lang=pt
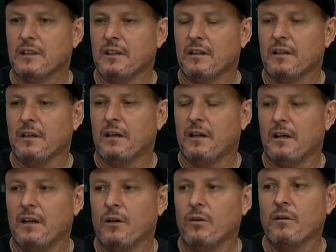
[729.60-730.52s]

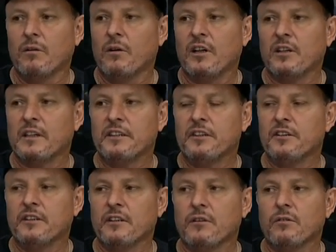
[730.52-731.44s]
É, eu, eu acredito
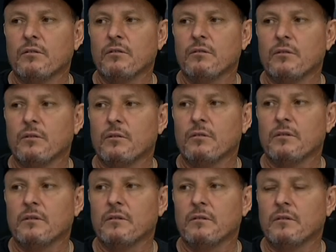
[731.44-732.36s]
que não,
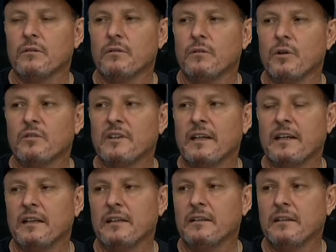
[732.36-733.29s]
não não tem
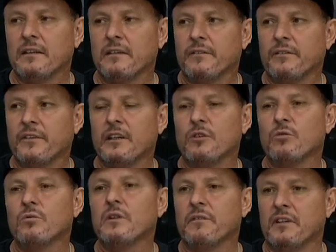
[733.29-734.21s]
ainda feito
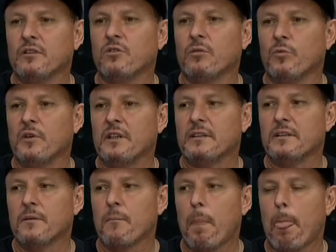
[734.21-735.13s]
um evento como esse,
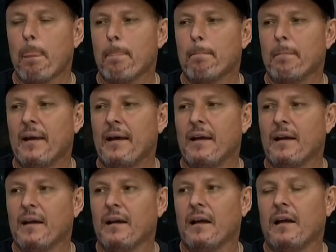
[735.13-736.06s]
né?
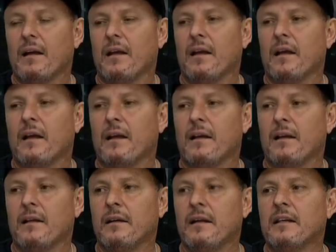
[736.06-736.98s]
É,
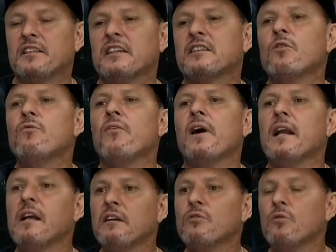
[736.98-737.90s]
e eles já estão
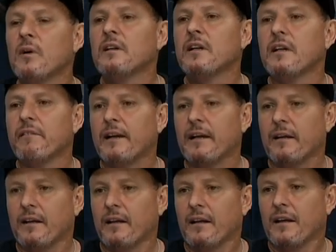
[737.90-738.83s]
falando do ano que vem.